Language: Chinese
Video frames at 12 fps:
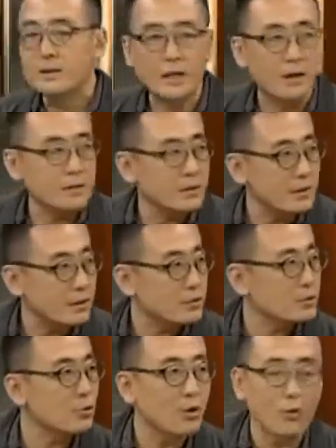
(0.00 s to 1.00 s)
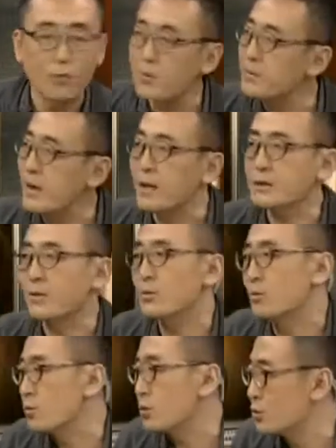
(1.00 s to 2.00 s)
讲的也是说我们打
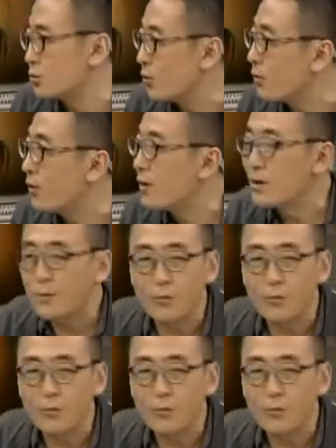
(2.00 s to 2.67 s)
小有多穷，